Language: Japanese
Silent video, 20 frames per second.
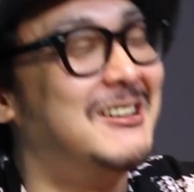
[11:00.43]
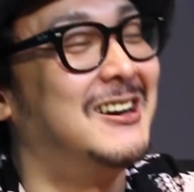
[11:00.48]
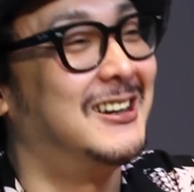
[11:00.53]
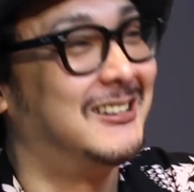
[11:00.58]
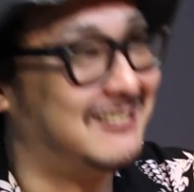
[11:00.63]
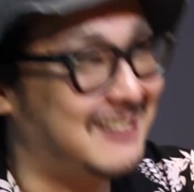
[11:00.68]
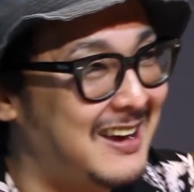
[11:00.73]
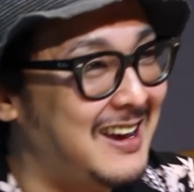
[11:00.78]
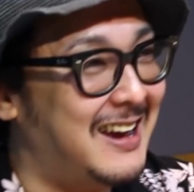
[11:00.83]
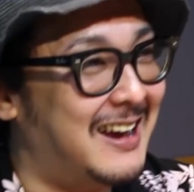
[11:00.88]
うの
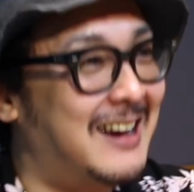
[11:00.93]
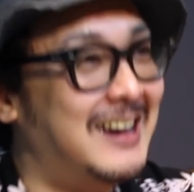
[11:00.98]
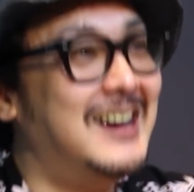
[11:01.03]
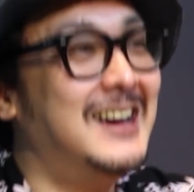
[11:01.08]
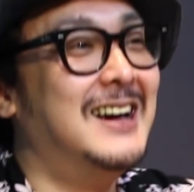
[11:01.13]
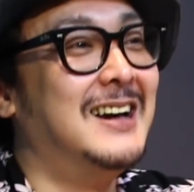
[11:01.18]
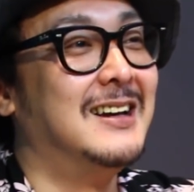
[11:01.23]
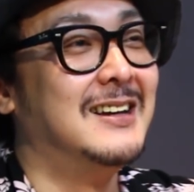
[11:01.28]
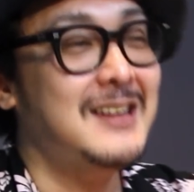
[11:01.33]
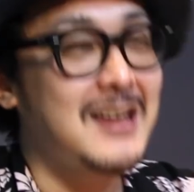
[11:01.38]
があって、
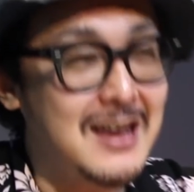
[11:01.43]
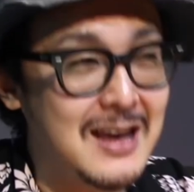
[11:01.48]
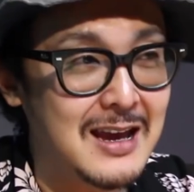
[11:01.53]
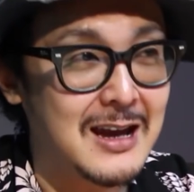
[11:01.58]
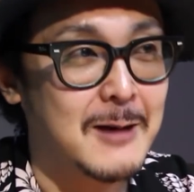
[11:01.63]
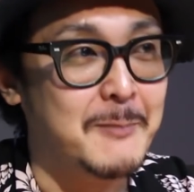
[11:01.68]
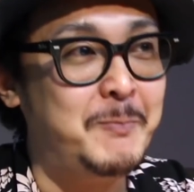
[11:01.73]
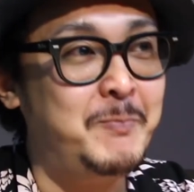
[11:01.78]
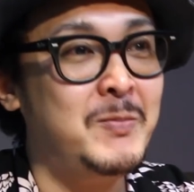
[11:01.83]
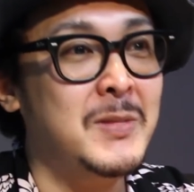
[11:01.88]

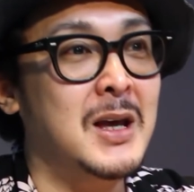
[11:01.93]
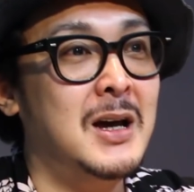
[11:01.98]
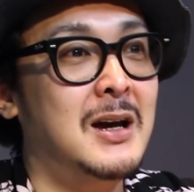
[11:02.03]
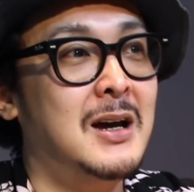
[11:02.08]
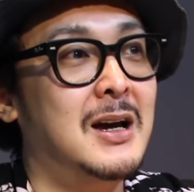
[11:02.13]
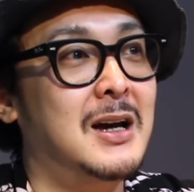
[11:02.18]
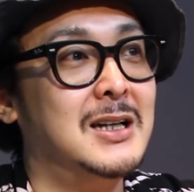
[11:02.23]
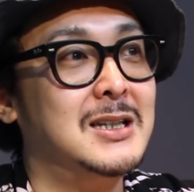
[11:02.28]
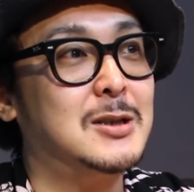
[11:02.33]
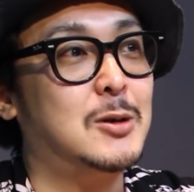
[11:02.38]
で
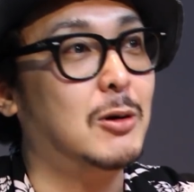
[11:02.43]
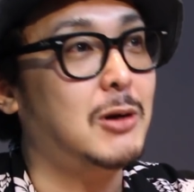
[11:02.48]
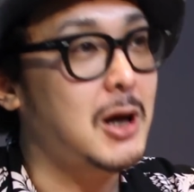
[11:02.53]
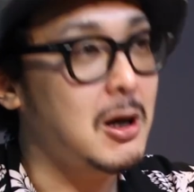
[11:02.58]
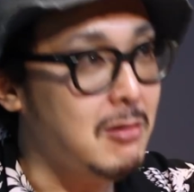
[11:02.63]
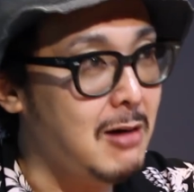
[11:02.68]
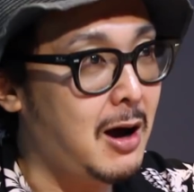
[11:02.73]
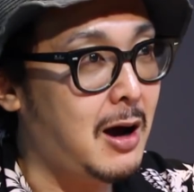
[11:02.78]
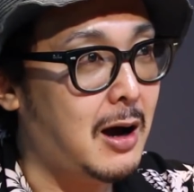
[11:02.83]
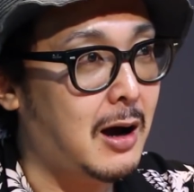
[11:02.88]
そ
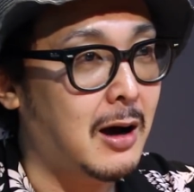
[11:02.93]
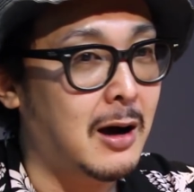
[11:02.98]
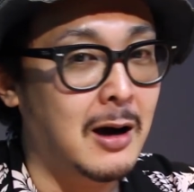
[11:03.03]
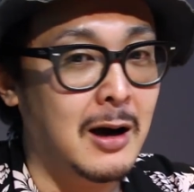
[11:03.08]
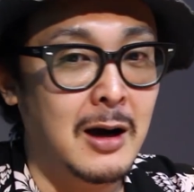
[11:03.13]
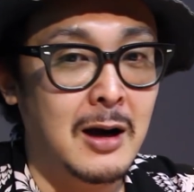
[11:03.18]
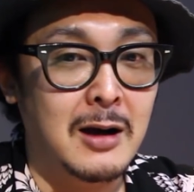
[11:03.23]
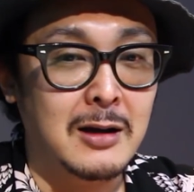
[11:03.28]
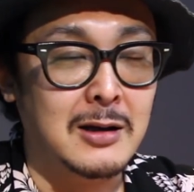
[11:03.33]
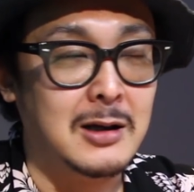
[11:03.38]
れは
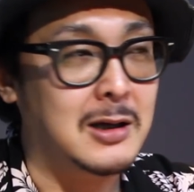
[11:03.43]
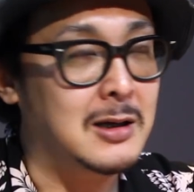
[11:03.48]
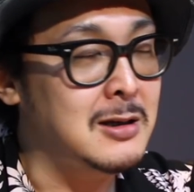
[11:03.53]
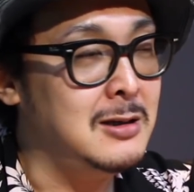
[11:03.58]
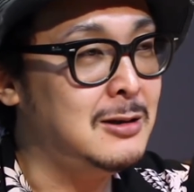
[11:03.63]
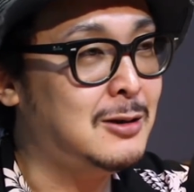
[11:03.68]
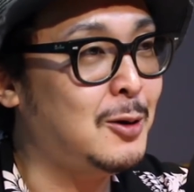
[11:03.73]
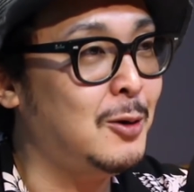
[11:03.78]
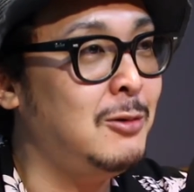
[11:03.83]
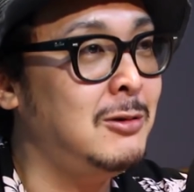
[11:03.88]

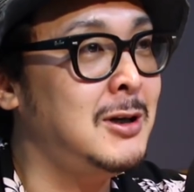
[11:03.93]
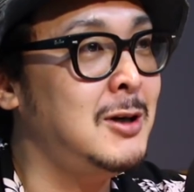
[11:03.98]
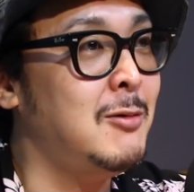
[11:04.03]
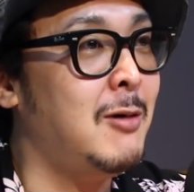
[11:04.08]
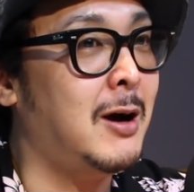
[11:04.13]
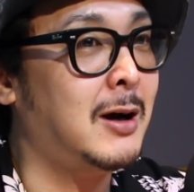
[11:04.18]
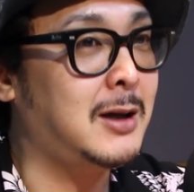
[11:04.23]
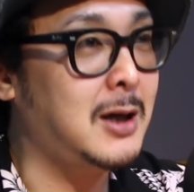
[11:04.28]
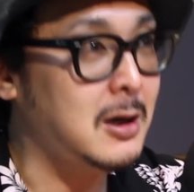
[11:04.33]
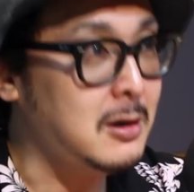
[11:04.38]
均等に
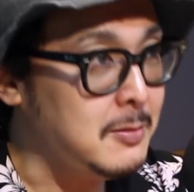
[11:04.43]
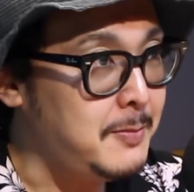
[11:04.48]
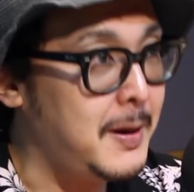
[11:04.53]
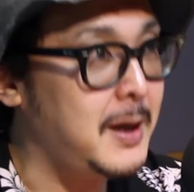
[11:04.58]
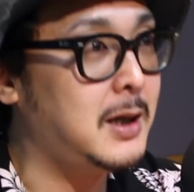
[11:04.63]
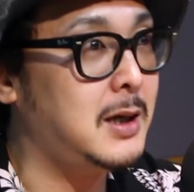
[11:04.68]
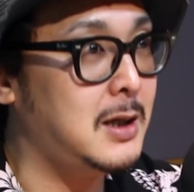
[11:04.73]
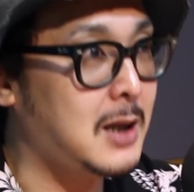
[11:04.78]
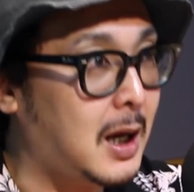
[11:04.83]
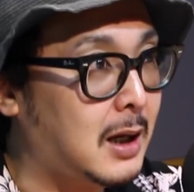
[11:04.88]
分ける
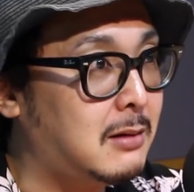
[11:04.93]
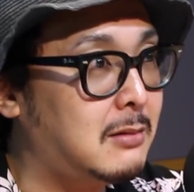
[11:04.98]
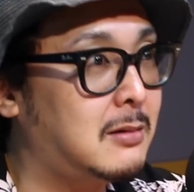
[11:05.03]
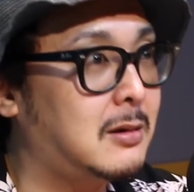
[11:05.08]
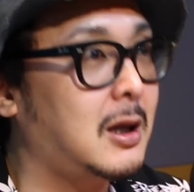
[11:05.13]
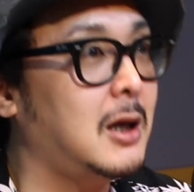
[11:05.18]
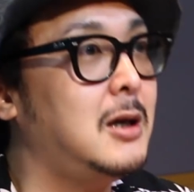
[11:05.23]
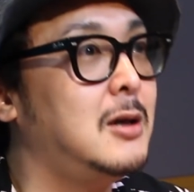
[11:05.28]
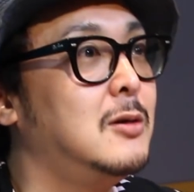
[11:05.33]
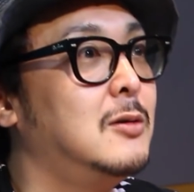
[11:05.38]
べきだっ
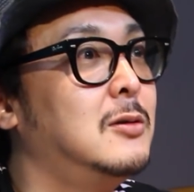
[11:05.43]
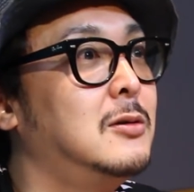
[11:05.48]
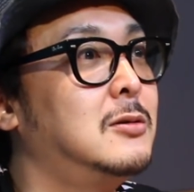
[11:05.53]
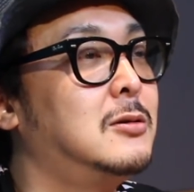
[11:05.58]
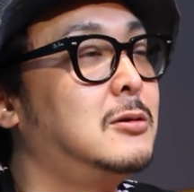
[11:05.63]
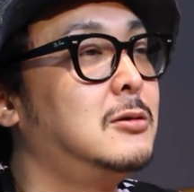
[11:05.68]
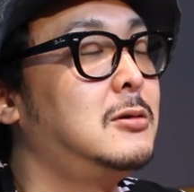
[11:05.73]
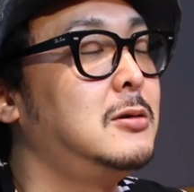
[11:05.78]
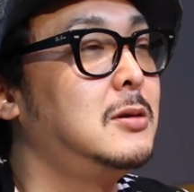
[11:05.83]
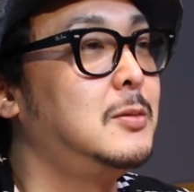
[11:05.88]
てい
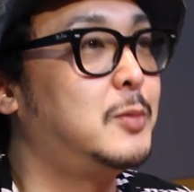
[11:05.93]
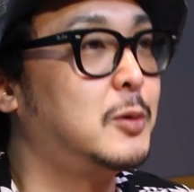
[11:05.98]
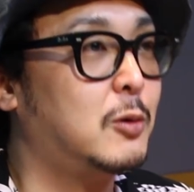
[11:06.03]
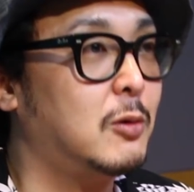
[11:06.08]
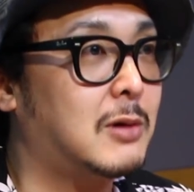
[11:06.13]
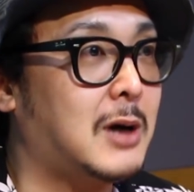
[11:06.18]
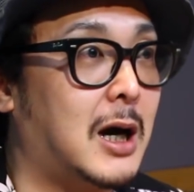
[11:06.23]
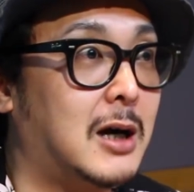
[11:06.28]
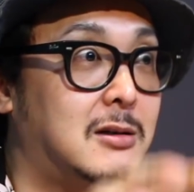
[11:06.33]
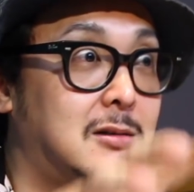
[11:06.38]
うグループ
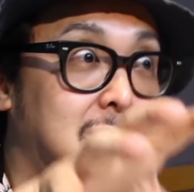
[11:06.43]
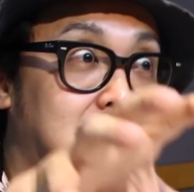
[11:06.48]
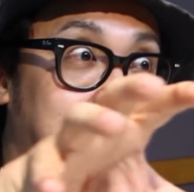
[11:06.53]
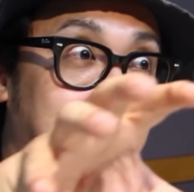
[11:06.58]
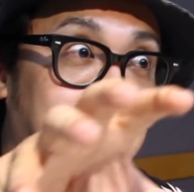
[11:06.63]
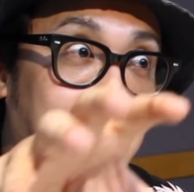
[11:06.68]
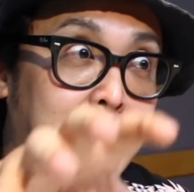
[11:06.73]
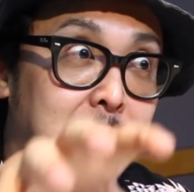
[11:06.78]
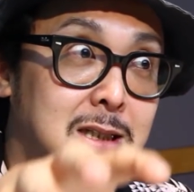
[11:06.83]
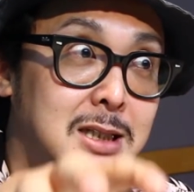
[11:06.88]
と隠し
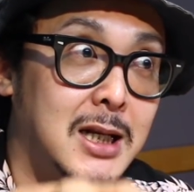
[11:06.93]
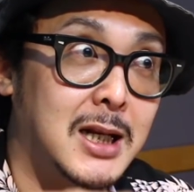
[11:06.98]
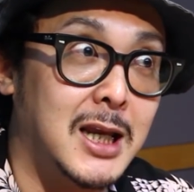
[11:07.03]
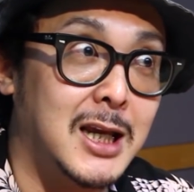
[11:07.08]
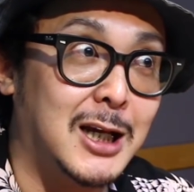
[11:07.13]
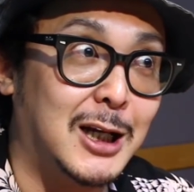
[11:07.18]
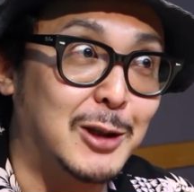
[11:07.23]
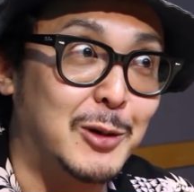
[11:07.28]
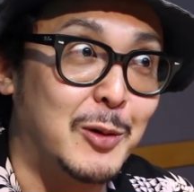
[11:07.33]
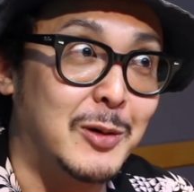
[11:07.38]
たんじゃな
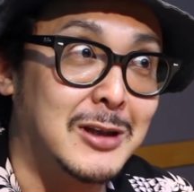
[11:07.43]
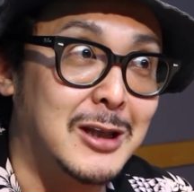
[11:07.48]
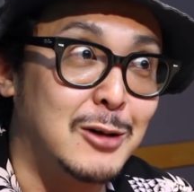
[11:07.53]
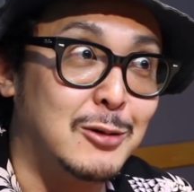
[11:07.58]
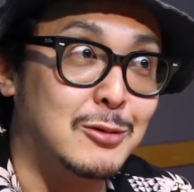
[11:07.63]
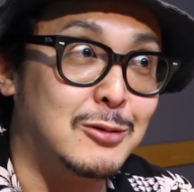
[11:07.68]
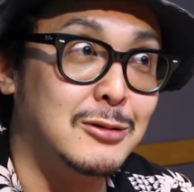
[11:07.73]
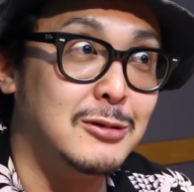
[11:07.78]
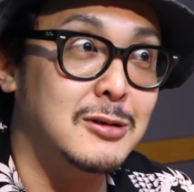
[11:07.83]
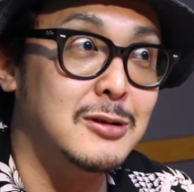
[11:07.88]
いかと言われてる
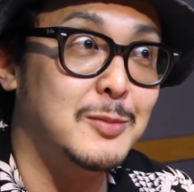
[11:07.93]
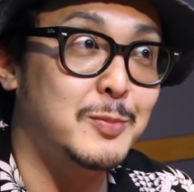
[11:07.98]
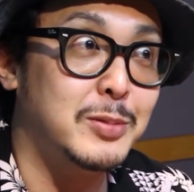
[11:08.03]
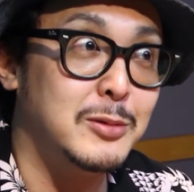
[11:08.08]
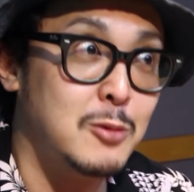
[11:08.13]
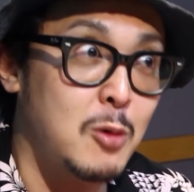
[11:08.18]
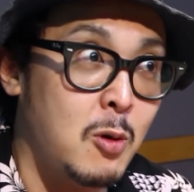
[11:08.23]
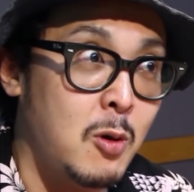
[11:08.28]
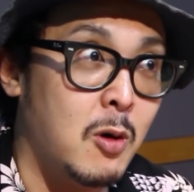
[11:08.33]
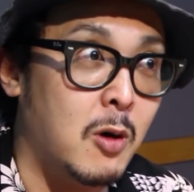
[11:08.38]

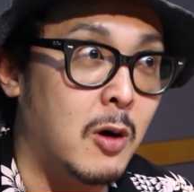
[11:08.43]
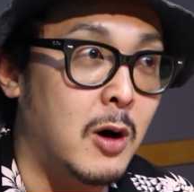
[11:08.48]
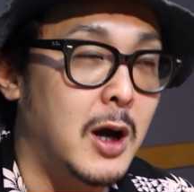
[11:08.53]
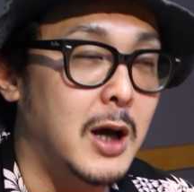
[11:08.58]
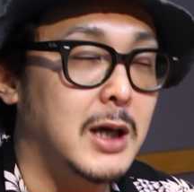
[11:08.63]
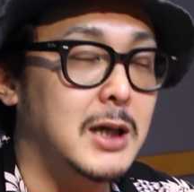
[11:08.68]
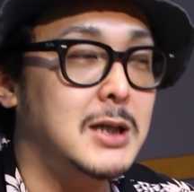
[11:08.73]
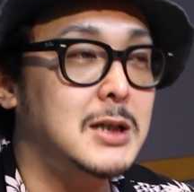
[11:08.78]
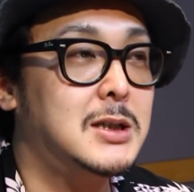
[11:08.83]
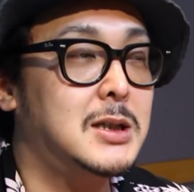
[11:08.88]
グループの
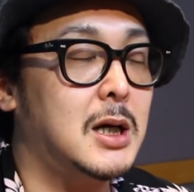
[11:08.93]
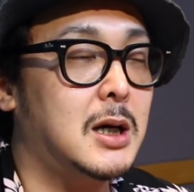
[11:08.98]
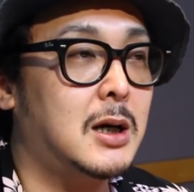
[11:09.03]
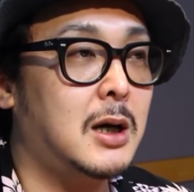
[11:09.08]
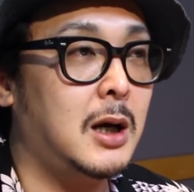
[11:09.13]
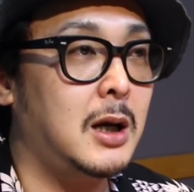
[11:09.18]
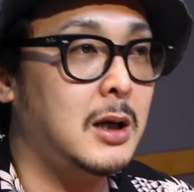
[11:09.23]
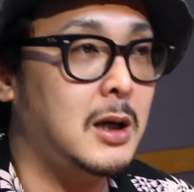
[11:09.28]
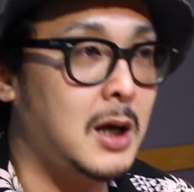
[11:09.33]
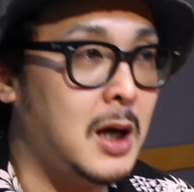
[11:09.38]
いさ
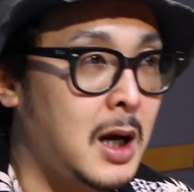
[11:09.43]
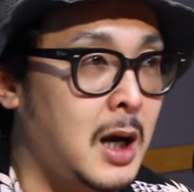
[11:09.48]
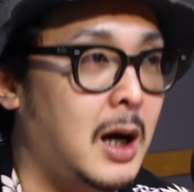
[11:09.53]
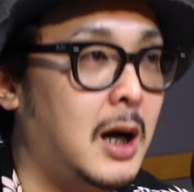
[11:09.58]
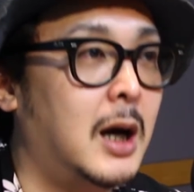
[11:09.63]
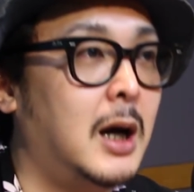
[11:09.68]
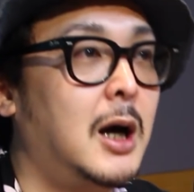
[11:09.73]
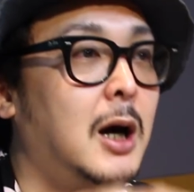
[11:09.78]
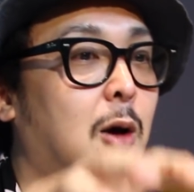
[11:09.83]
かいが